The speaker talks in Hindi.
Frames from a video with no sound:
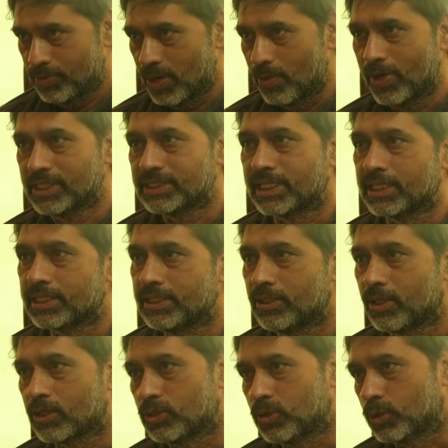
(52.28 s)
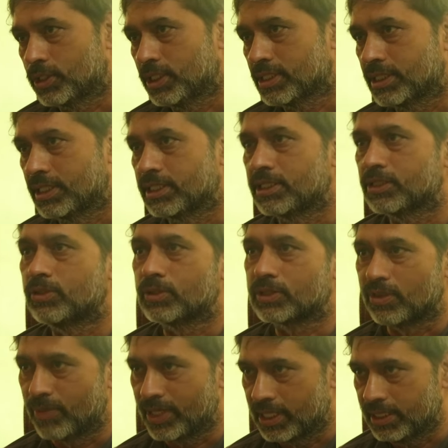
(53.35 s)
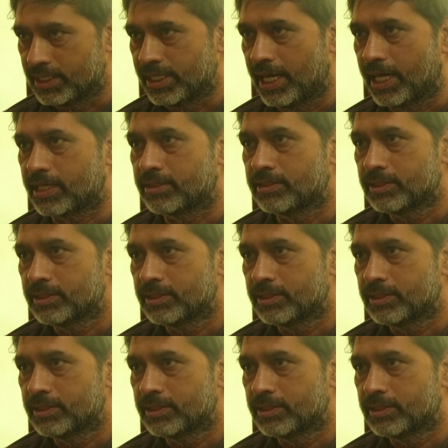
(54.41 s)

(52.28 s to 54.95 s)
भगवंत सिंह जी और ज्योति सिंह जी तो समझ लीजिए